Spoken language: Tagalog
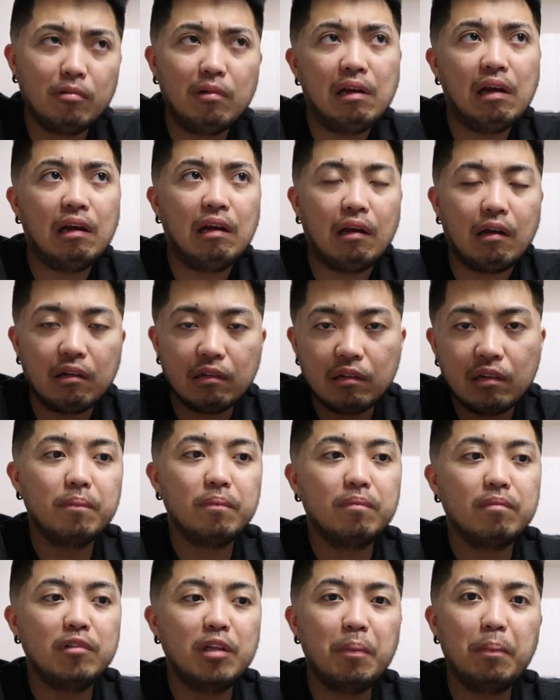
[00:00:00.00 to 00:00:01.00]
wala lang
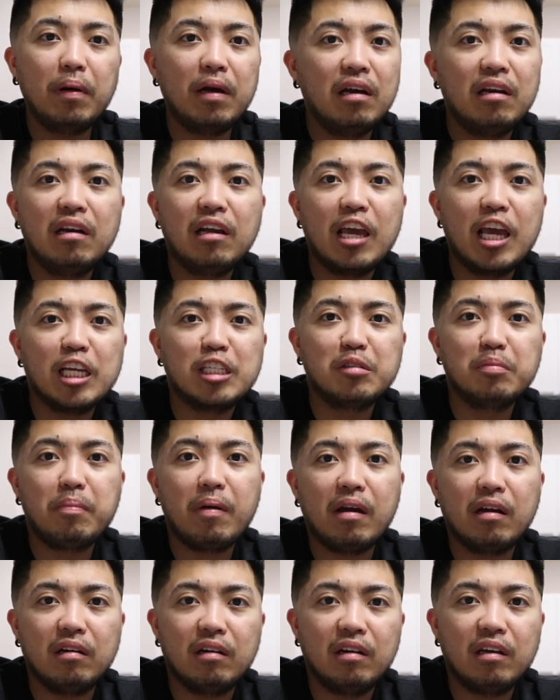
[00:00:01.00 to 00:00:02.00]
hindi pa
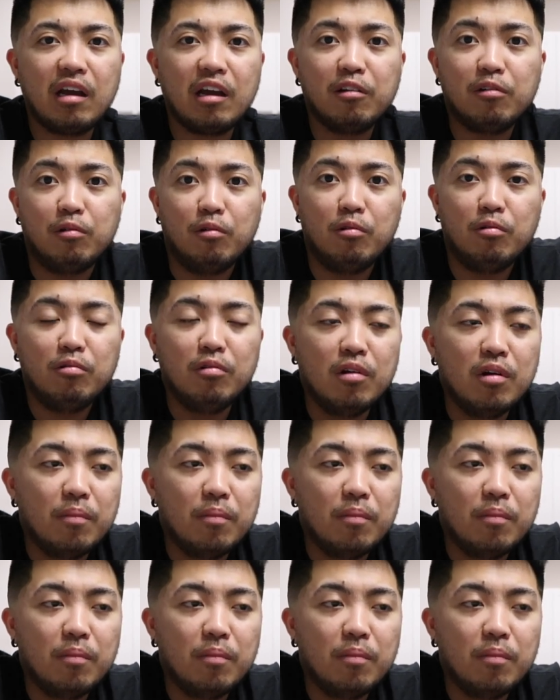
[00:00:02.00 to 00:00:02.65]
nag-expire. Eh. I don't know.